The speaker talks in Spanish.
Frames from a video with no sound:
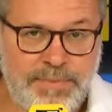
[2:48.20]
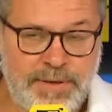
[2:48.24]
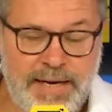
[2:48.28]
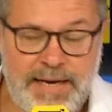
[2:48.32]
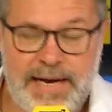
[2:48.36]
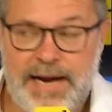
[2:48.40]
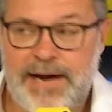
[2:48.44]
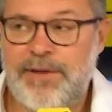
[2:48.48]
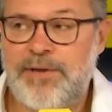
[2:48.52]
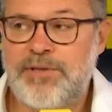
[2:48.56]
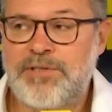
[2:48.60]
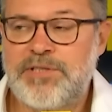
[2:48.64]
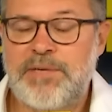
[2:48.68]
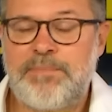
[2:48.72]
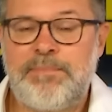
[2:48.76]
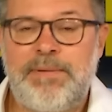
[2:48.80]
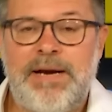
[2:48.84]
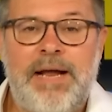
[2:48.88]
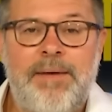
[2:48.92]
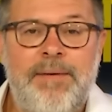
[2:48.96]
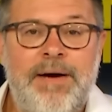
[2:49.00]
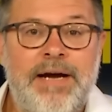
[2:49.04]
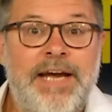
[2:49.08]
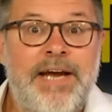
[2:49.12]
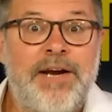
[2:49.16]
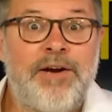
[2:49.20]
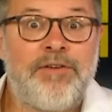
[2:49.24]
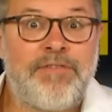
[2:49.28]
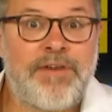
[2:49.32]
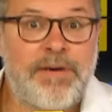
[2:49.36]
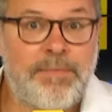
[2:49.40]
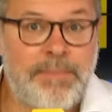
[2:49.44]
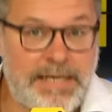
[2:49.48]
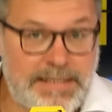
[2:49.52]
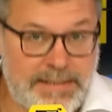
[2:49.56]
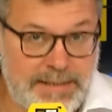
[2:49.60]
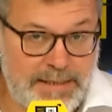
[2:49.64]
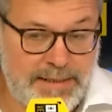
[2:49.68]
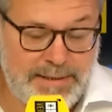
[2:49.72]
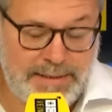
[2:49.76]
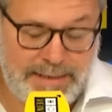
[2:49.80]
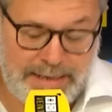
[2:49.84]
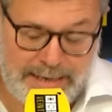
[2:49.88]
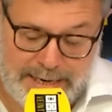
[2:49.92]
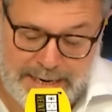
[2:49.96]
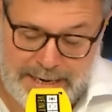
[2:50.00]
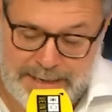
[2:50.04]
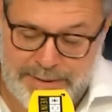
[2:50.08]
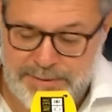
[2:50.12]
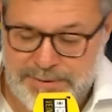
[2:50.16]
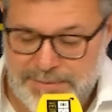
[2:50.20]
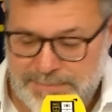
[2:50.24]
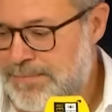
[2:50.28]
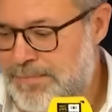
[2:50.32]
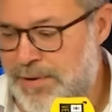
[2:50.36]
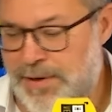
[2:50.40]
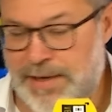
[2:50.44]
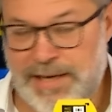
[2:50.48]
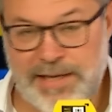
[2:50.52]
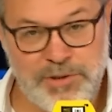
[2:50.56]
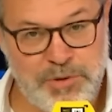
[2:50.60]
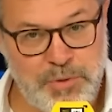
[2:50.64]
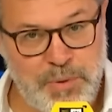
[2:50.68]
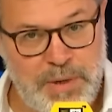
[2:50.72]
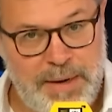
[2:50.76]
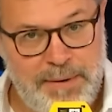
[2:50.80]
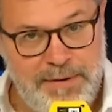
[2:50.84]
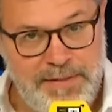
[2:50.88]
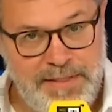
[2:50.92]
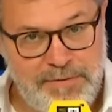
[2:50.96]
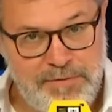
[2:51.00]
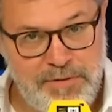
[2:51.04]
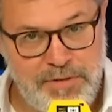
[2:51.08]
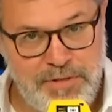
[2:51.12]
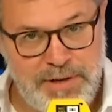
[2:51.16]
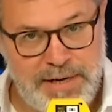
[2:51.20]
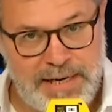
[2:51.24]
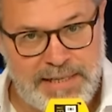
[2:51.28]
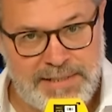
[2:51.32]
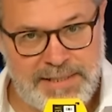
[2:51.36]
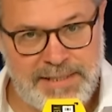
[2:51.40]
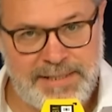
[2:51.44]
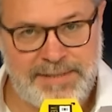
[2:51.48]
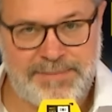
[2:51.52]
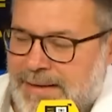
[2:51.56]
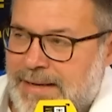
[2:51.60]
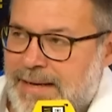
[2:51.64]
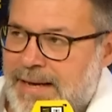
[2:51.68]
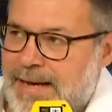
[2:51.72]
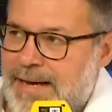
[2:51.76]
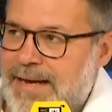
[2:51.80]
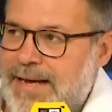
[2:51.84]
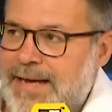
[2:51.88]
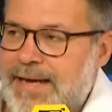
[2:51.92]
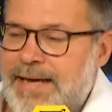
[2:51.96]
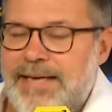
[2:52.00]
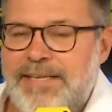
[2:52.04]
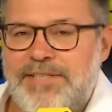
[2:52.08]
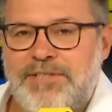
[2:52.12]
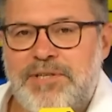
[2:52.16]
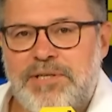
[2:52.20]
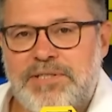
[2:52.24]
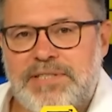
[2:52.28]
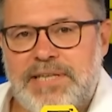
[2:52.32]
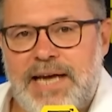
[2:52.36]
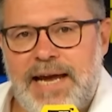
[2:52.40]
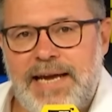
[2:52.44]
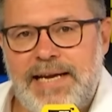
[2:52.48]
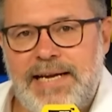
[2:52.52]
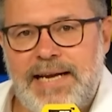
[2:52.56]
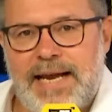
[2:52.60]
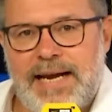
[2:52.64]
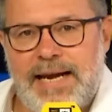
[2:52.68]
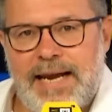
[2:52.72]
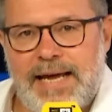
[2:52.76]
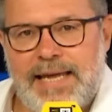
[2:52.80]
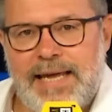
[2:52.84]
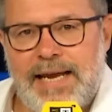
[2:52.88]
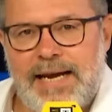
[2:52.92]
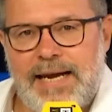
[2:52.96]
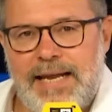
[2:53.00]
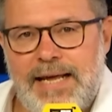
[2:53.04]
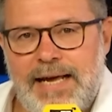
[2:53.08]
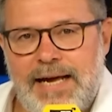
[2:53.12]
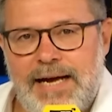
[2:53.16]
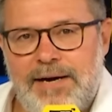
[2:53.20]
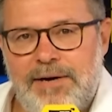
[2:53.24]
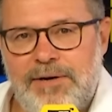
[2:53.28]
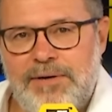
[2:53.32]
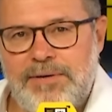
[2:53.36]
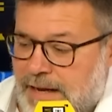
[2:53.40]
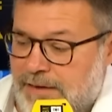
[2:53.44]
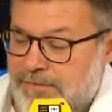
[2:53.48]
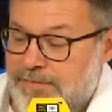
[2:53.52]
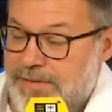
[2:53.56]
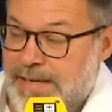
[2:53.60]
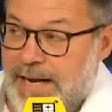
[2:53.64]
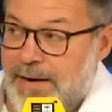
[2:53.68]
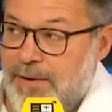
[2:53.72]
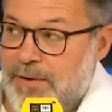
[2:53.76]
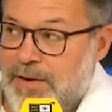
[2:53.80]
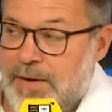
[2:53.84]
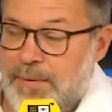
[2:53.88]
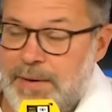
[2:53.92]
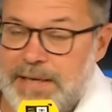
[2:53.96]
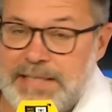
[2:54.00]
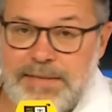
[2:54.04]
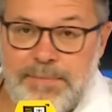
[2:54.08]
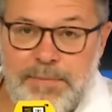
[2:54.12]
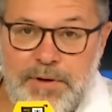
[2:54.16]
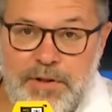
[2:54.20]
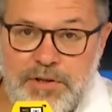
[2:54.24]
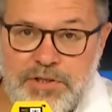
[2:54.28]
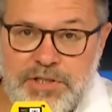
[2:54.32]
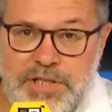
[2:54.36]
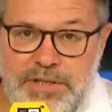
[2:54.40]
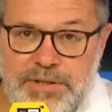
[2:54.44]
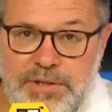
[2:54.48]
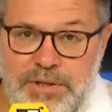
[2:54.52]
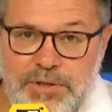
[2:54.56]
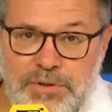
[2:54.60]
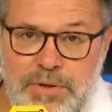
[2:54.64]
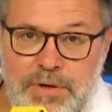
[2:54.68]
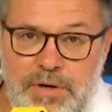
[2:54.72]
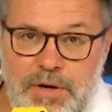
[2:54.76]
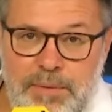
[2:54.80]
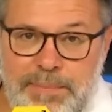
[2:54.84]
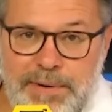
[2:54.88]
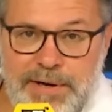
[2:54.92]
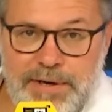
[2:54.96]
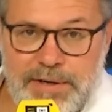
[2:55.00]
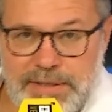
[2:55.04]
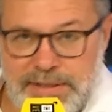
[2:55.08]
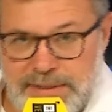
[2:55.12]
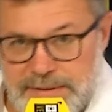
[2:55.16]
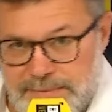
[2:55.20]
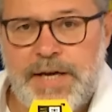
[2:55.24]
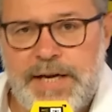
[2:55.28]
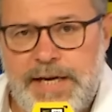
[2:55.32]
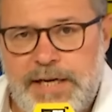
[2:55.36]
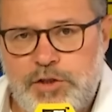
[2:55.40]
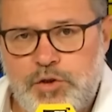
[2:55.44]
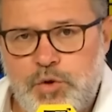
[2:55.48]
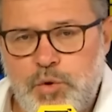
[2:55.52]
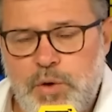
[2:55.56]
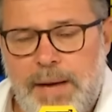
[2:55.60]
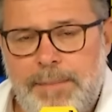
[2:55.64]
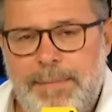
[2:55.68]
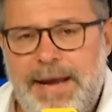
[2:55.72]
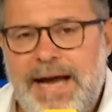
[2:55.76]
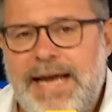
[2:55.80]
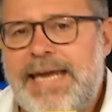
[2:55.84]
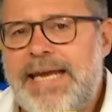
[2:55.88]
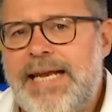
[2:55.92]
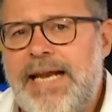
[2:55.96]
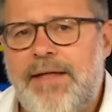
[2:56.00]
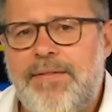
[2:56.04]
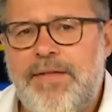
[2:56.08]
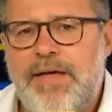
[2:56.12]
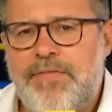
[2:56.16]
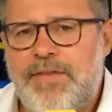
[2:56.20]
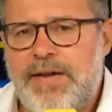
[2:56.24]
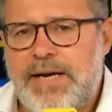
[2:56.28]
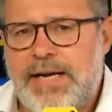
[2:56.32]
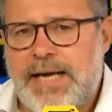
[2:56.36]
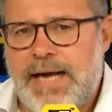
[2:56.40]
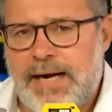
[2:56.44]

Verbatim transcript: Porque claro, ellos esperaban que no firmase. Claro, porque en su cabeza funciona así. Ay, Sosaina, la que has liado. Al final los que vais de modositos sois los peores. Eres una máquina de hacer